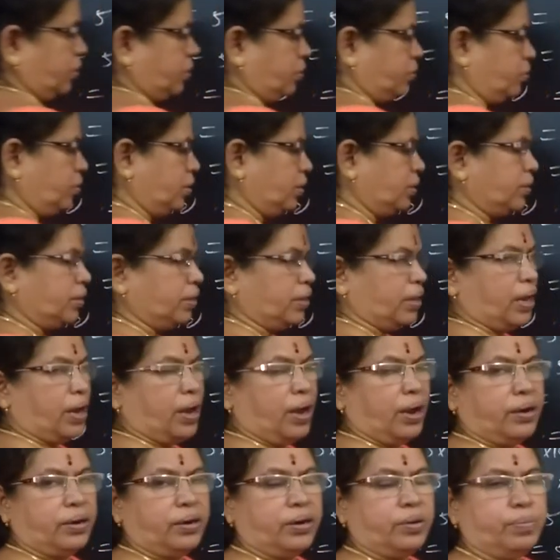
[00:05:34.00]
ஸோ இந்த
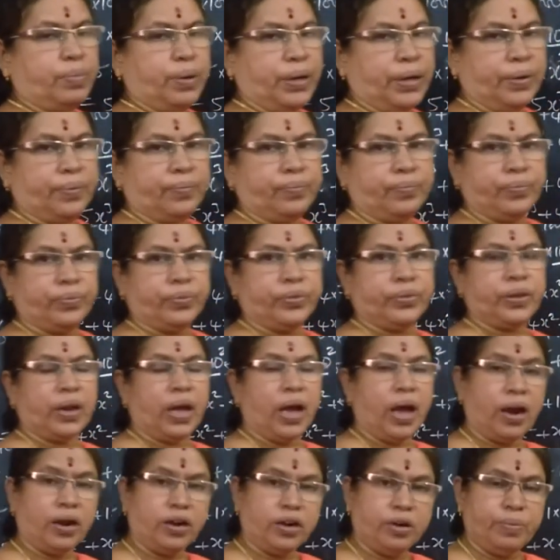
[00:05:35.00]
நான்குமே
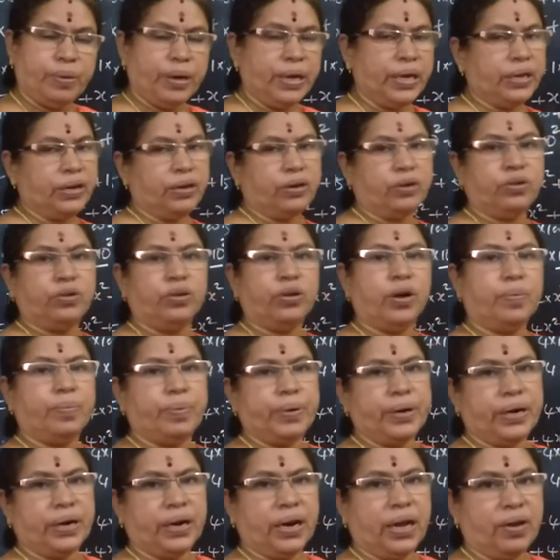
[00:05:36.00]
நான்குமே இருக்கணும்
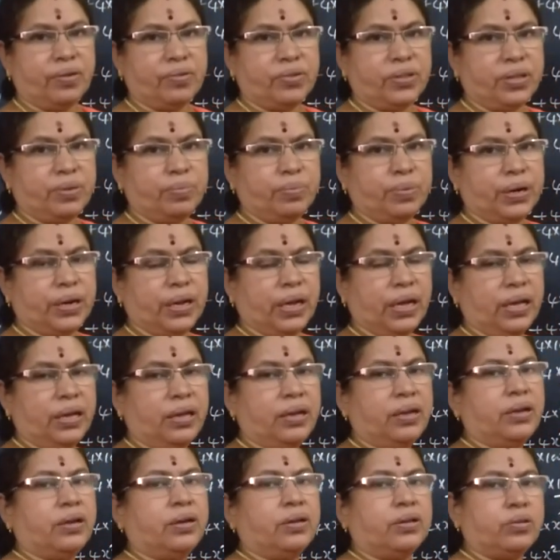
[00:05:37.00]
அப்படின்னுலாம் அவசியம் இல்லை
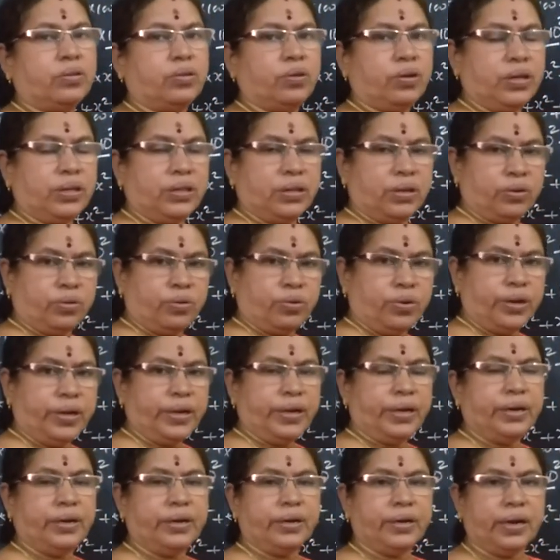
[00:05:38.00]
ஸோ இந்த
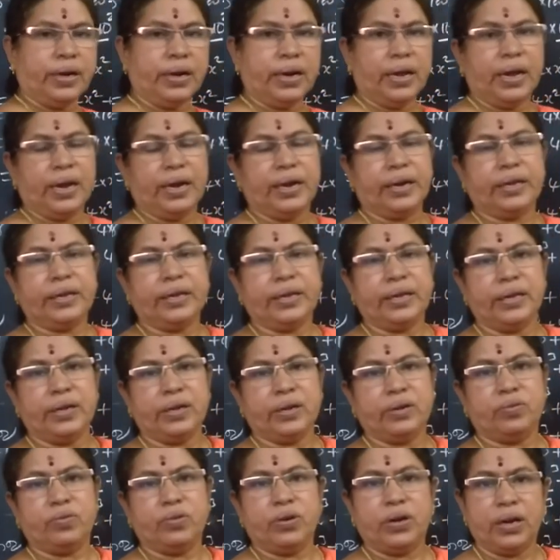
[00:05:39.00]
குறியீடுகள் அடங்கிய
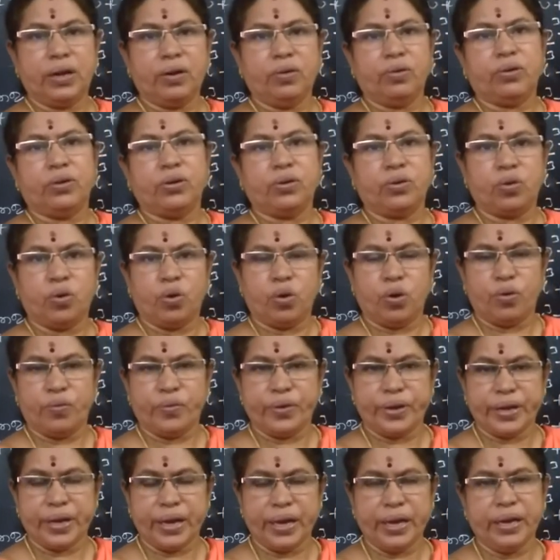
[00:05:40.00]
உள்ள ஒரு
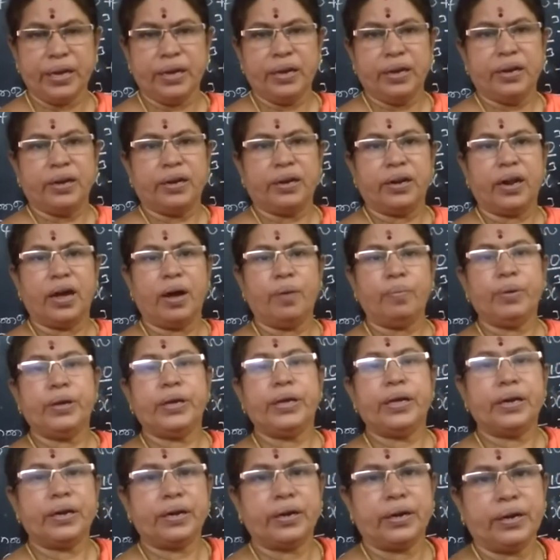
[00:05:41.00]
கோவையை நாம்
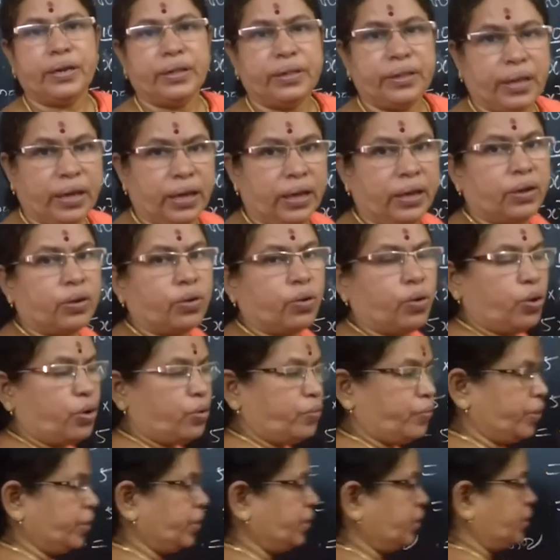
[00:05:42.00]
இயற்கணித
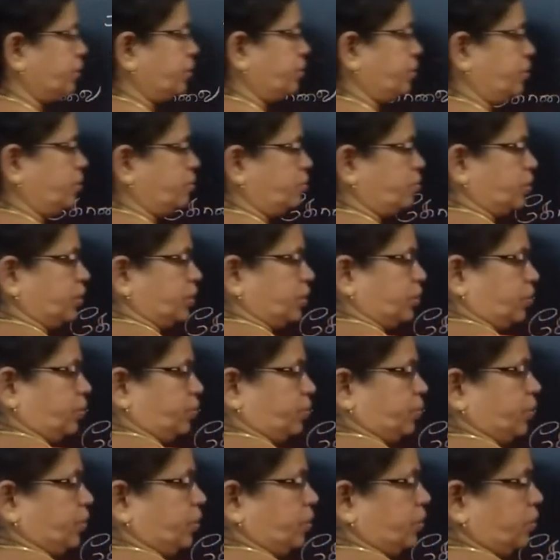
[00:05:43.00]
கோவை என்று
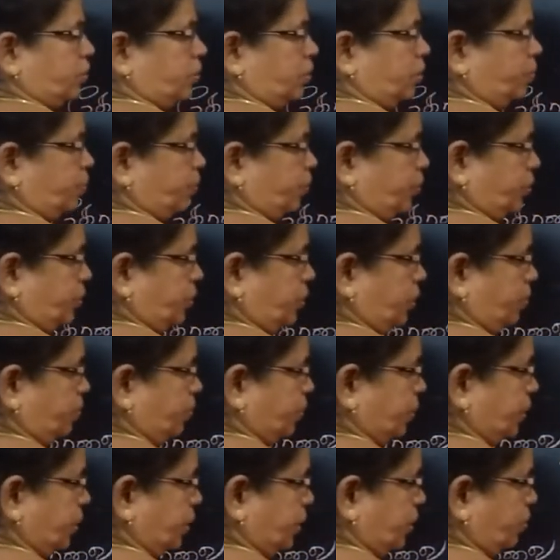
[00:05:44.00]
சொல்கிறோம் சப்போஸ்
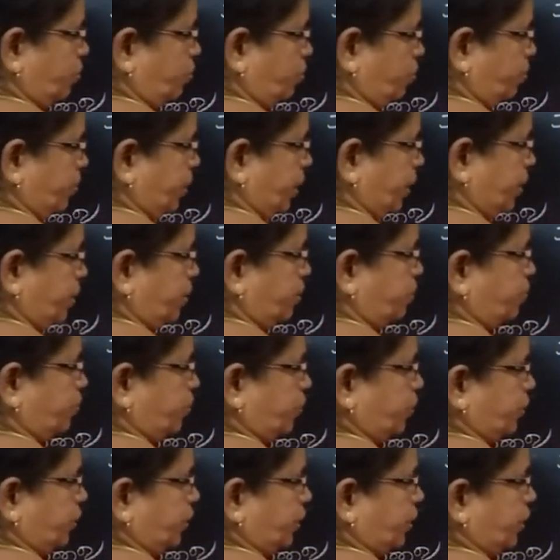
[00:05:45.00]
நம்ம இந்த இடத்துல ஒரு மைனஸ்
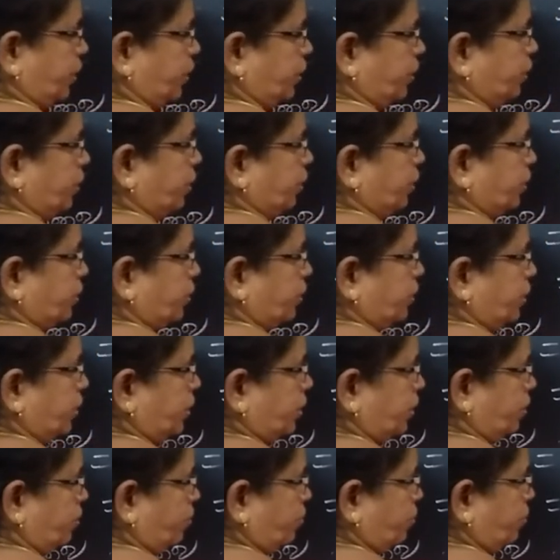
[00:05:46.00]
போட்டுக்கிறேன் இந்த
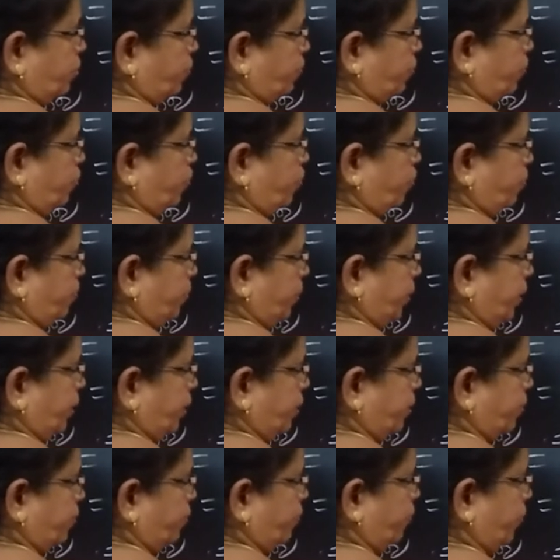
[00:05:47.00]
இடத்துல ஒரு ஃபோர் பை
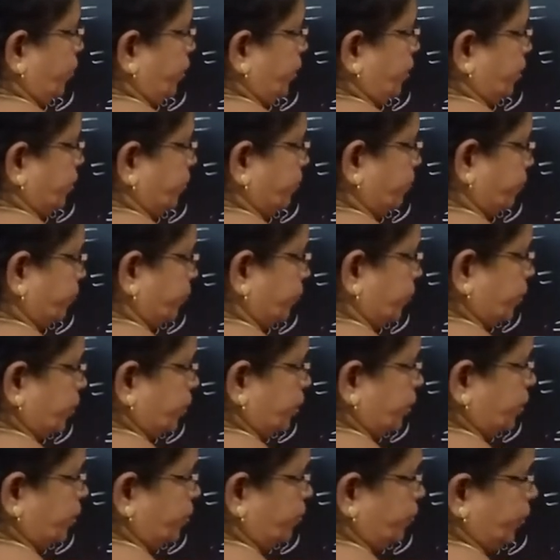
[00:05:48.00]
ஃபைவ்
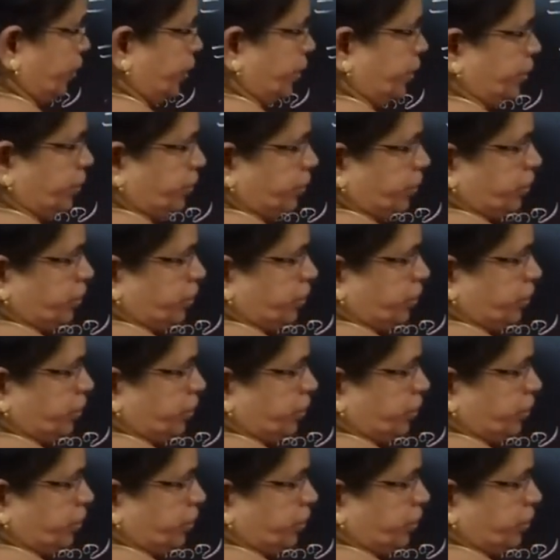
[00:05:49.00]
டிவைடு